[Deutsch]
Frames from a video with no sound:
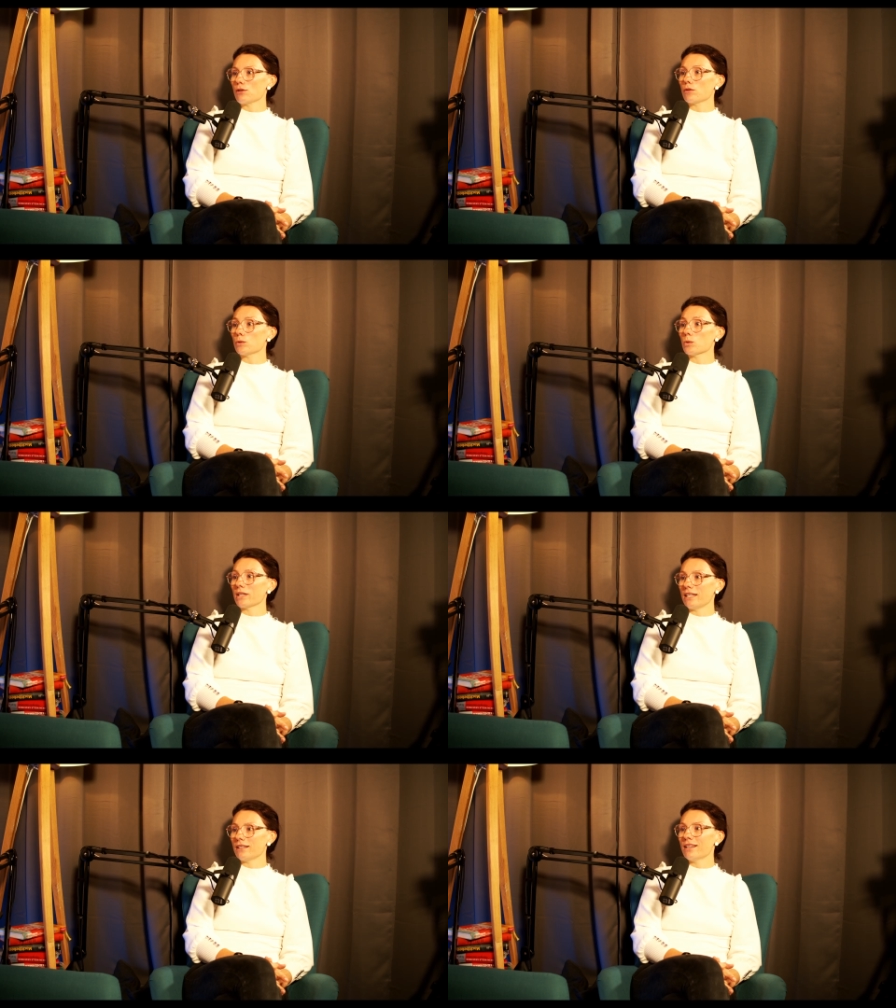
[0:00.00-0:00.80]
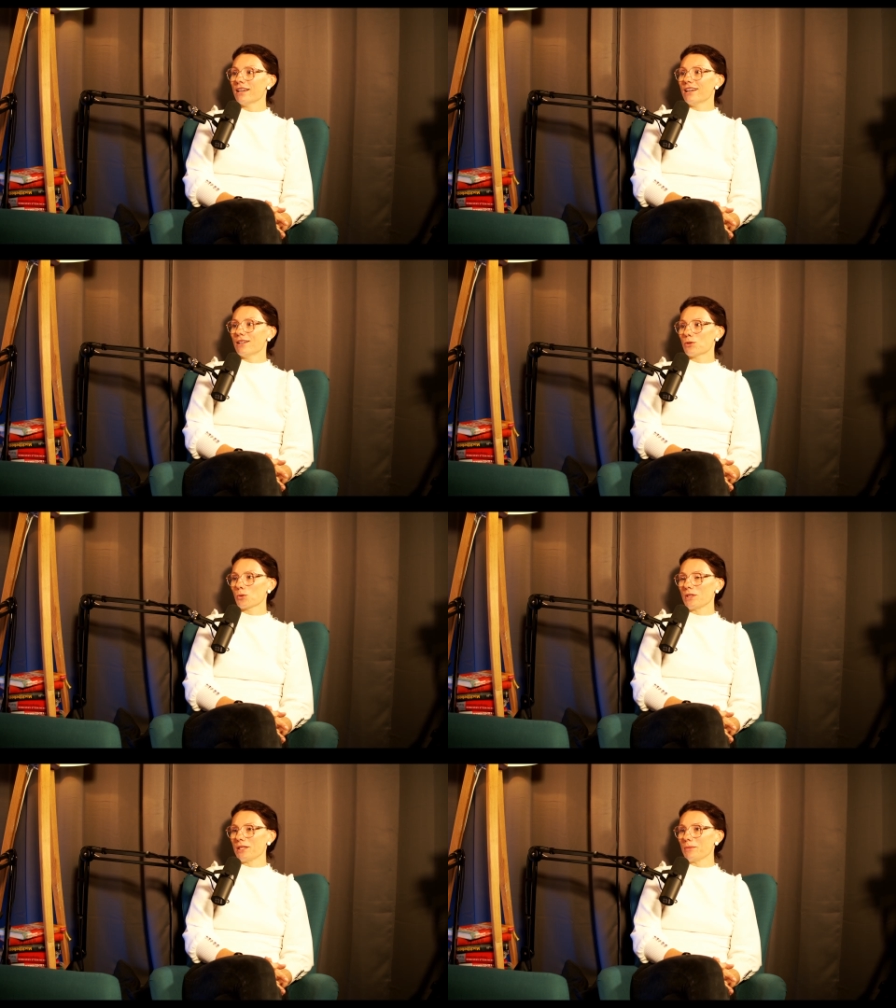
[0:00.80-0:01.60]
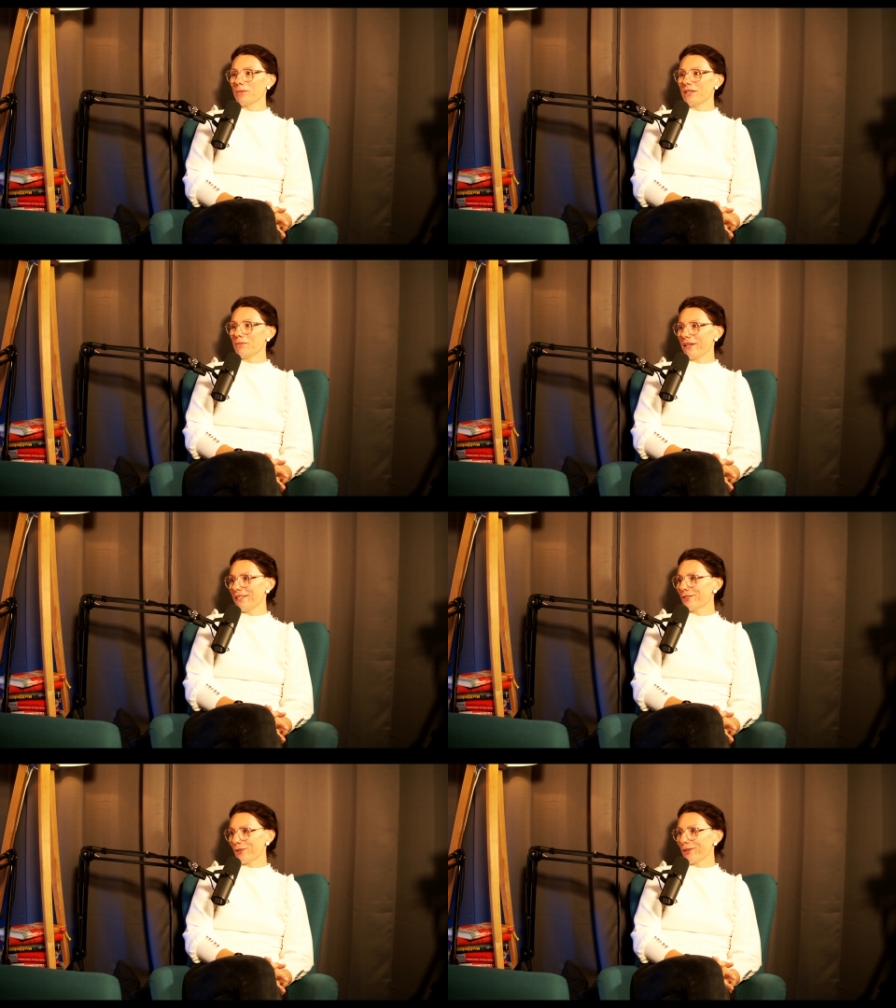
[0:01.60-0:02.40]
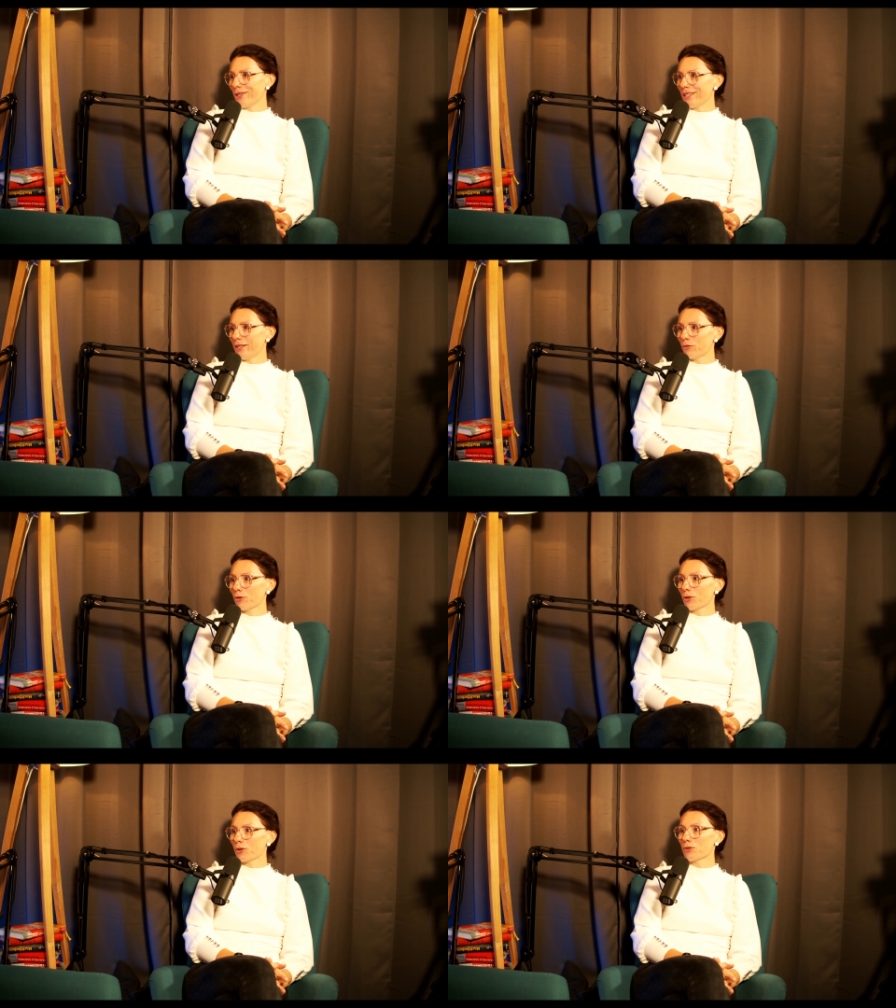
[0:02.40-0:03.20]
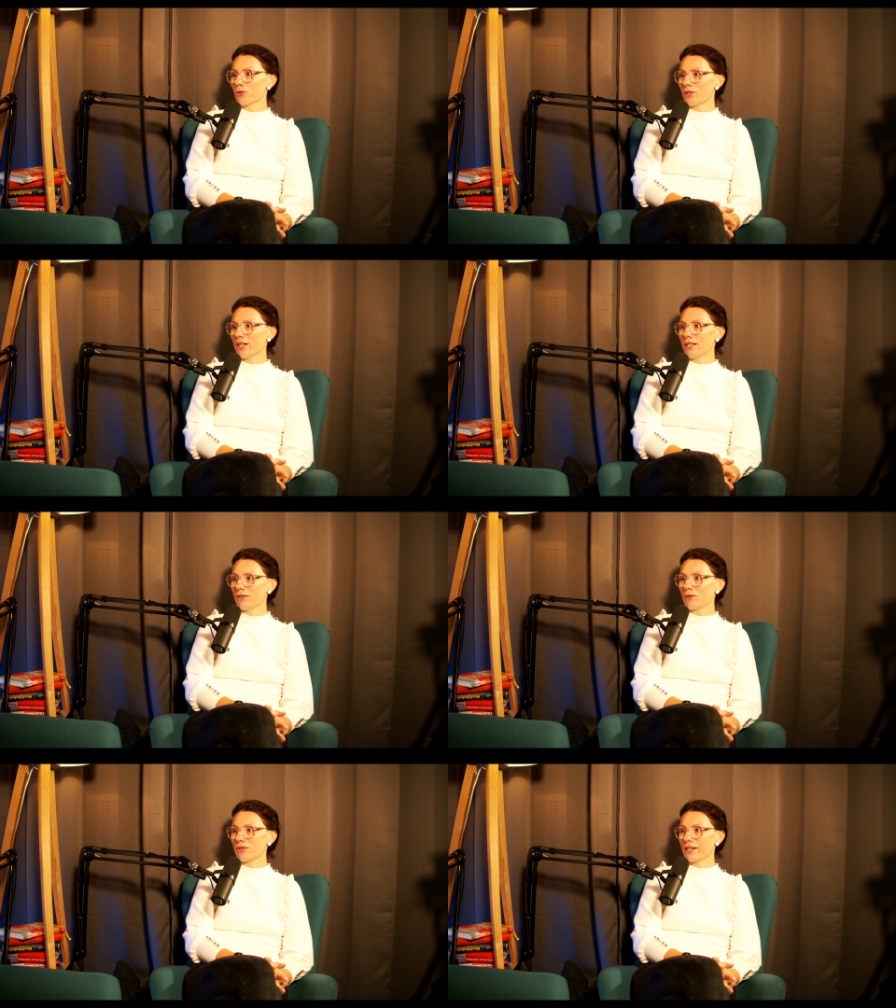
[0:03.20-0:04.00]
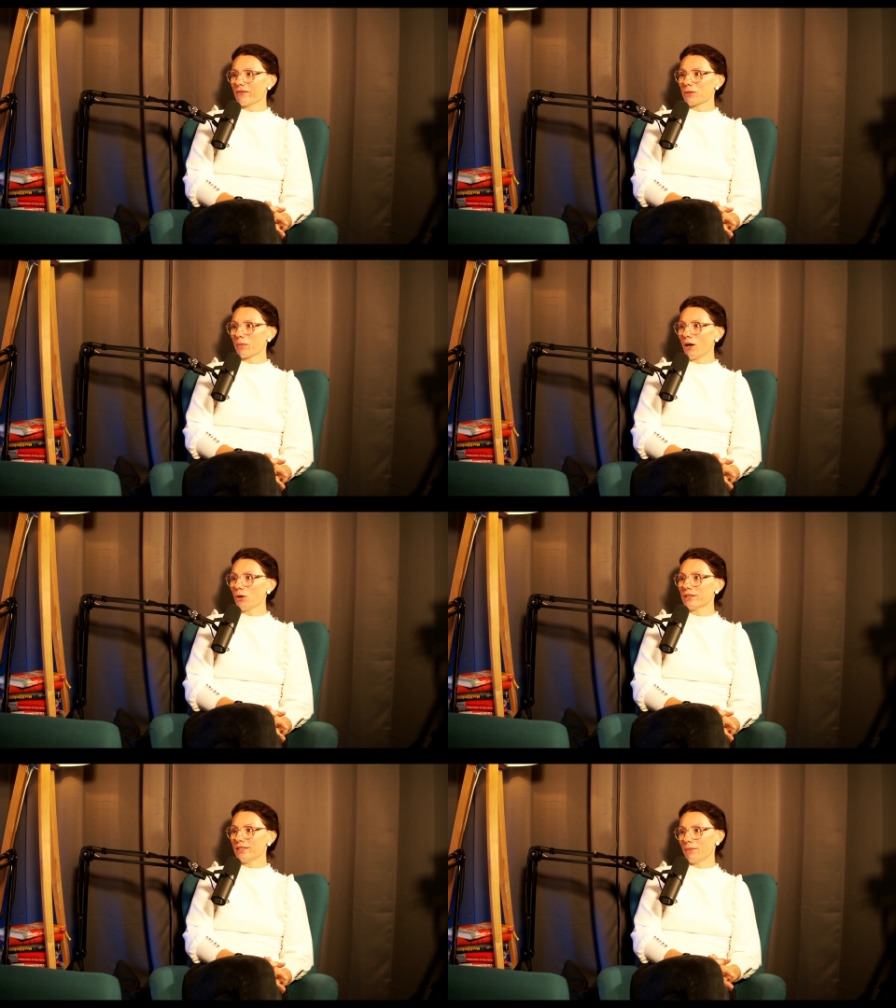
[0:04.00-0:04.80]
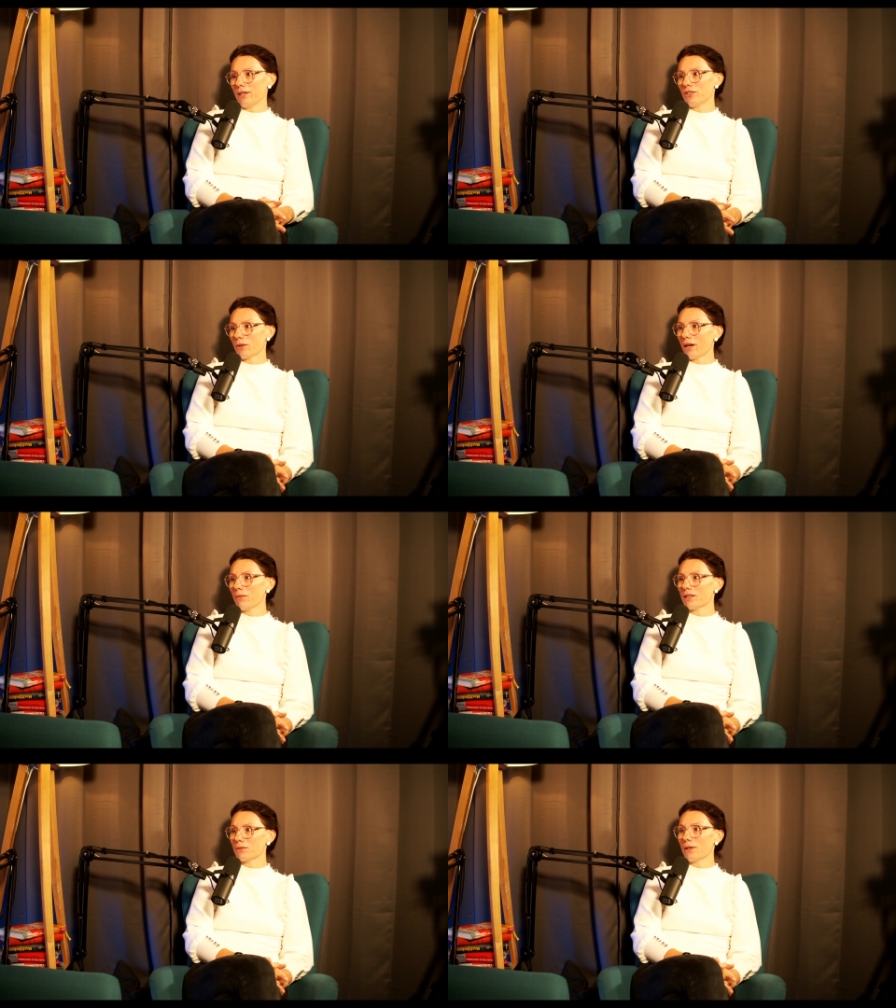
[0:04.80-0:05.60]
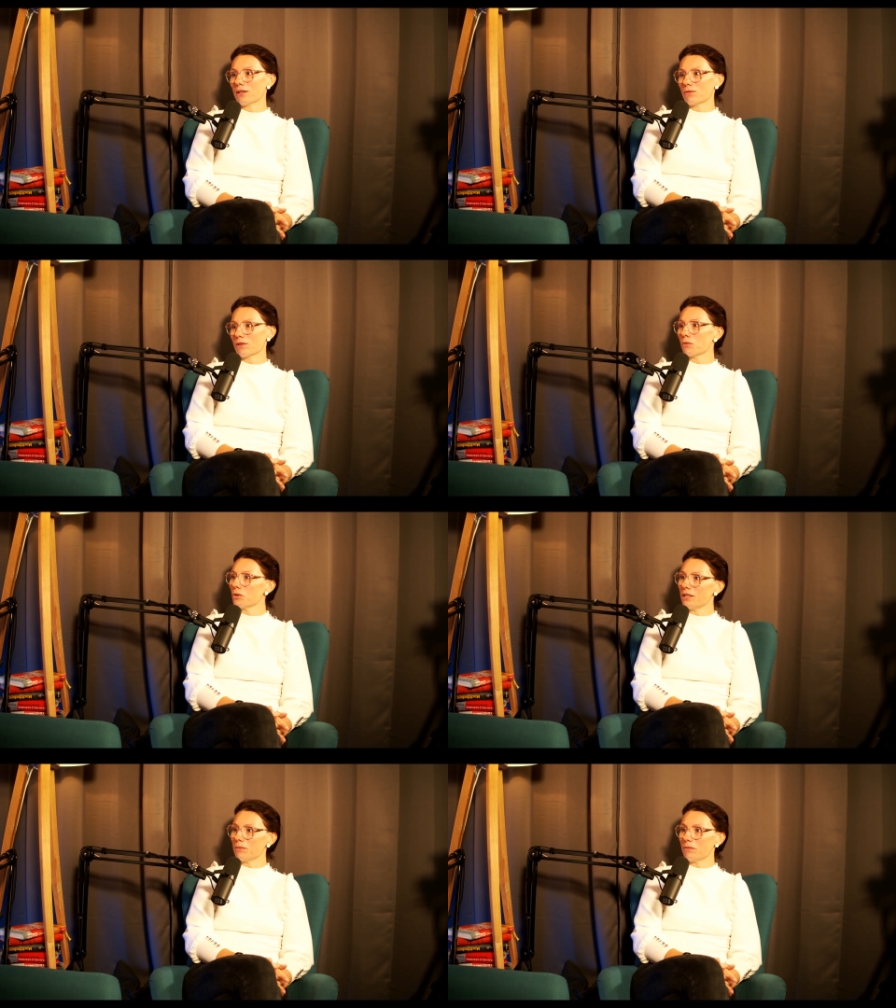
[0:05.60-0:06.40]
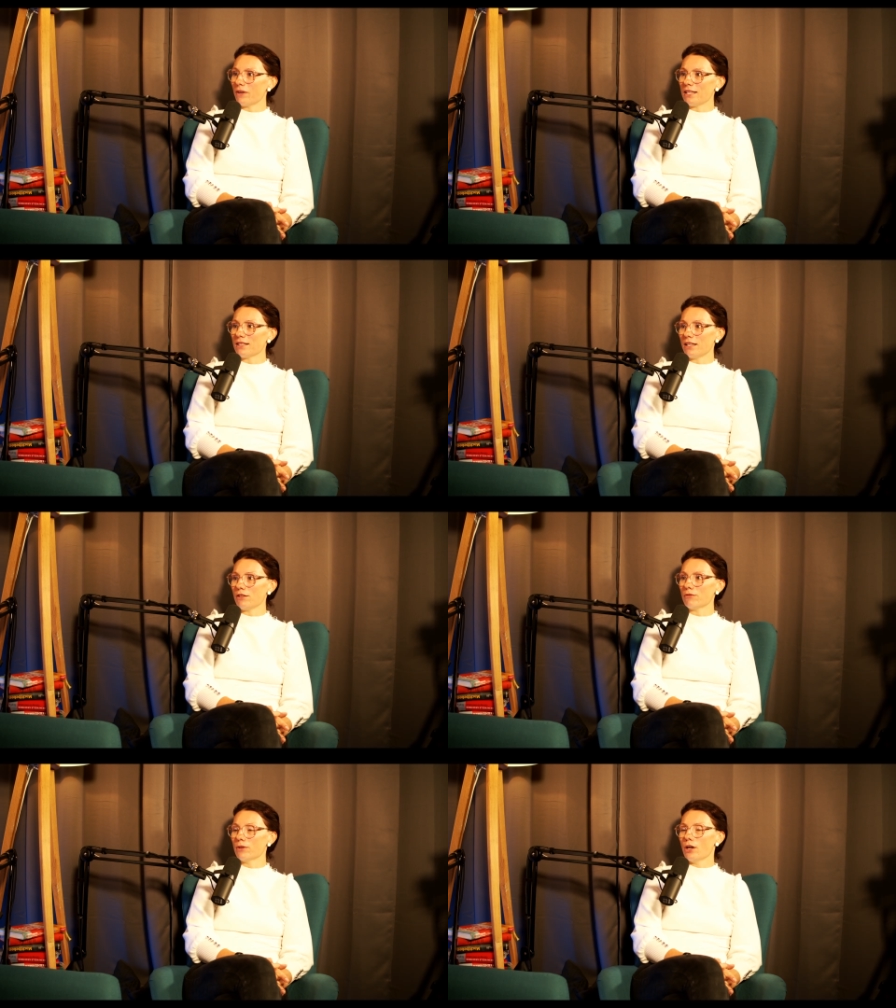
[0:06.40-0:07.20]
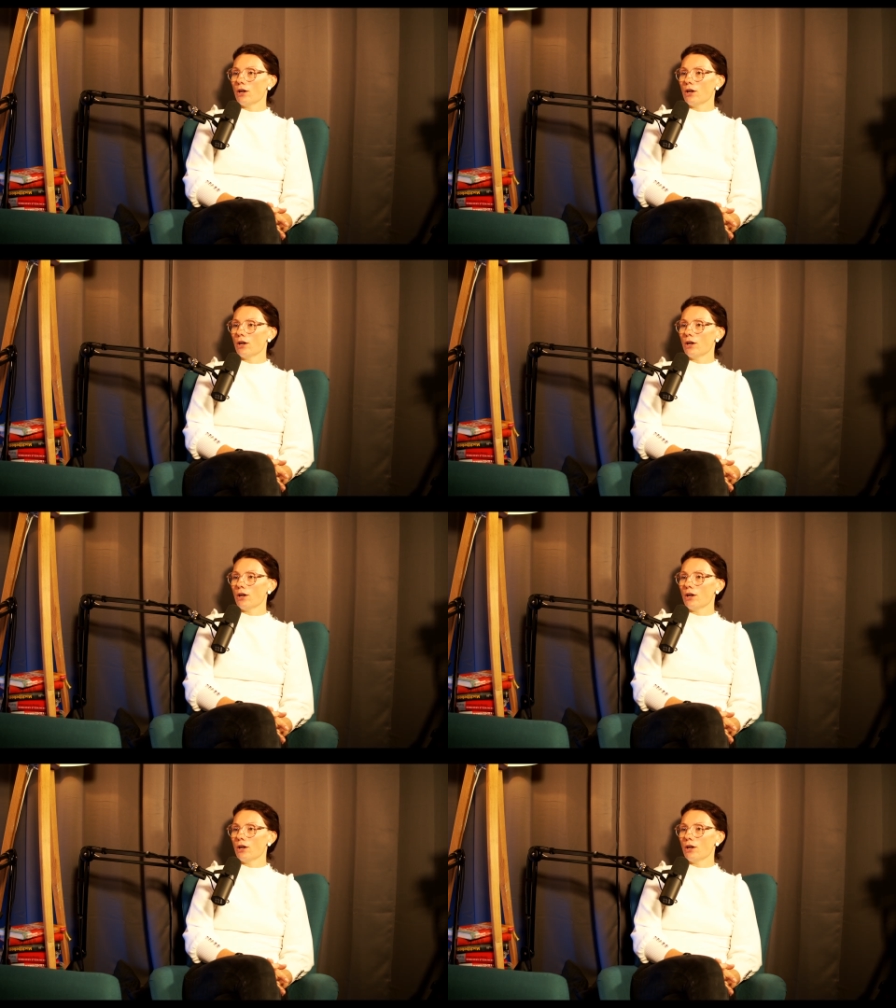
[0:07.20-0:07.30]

zur Verfügung hin zu dem, den Mensch in den Vordergrund stellen und zu sagen, was braucht denn der Mensch am Arbeitsplatz und was würde ihm denn weiterhelfen.